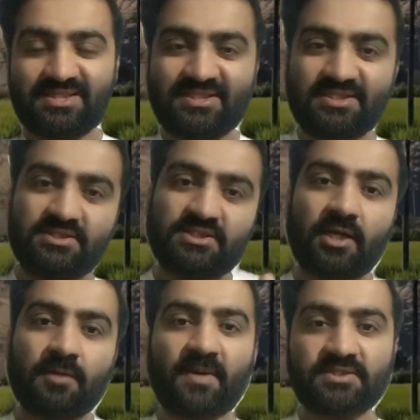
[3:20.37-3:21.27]
तीन चार
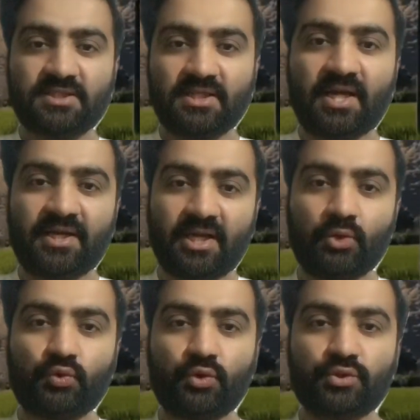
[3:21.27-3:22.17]
पांच खिलाड़ी
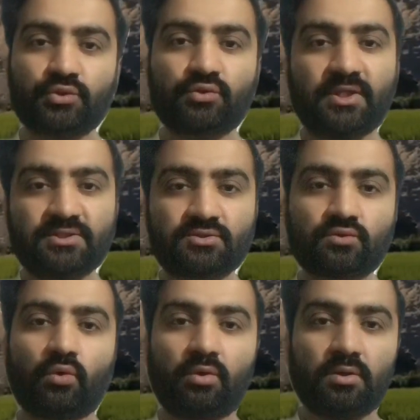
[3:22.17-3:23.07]
आउट हुए होते तो ये
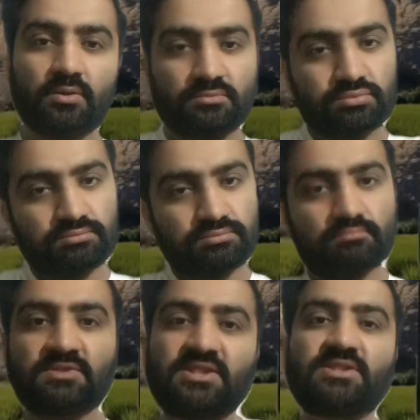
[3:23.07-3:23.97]
स्कोर
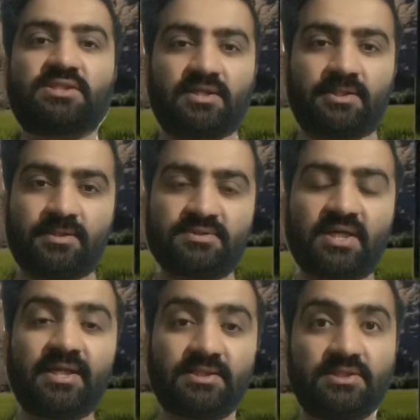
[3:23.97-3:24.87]
जीत जाता
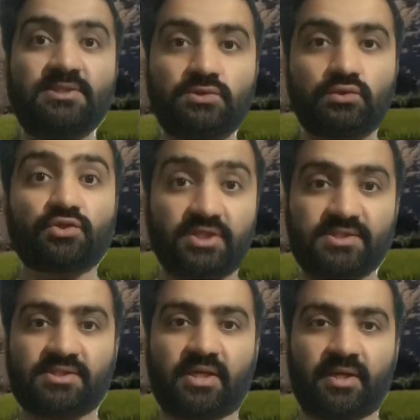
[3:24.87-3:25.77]
साढ़े तीन सौ
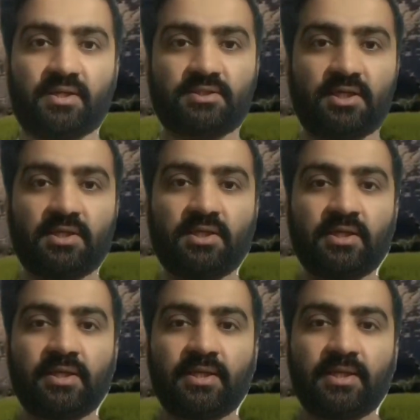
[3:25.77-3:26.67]
चेज कर रहा था
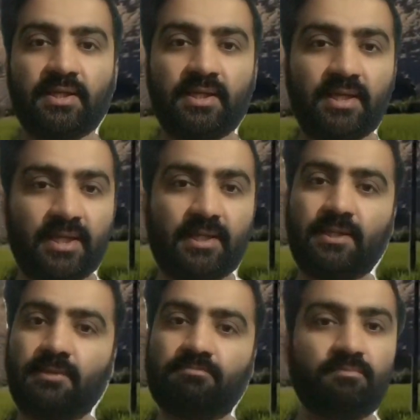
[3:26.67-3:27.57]
लेकिन
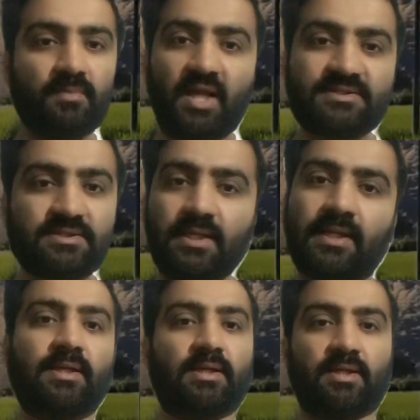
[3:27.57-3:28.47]
ऐसा
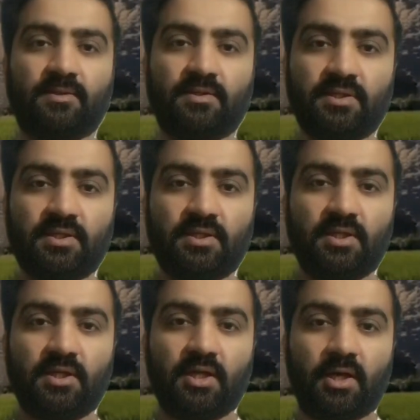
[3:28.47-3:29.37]
नहीं लगा
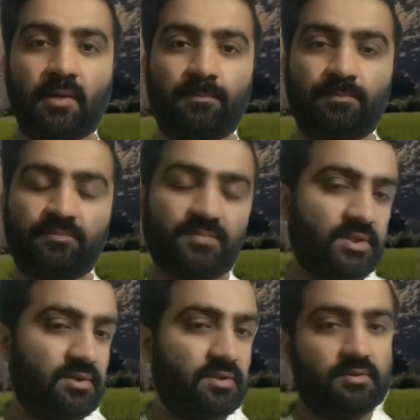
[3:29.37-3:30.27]
अब
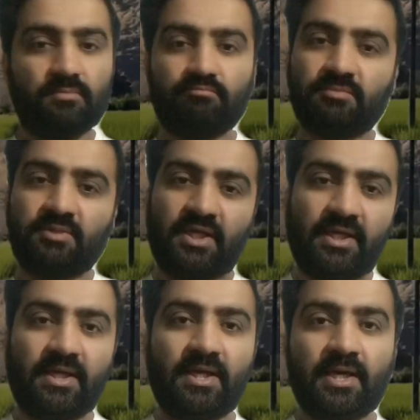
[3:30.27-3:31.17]

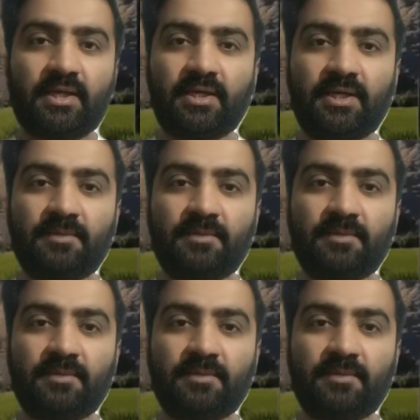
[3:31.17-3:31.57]
यही है कि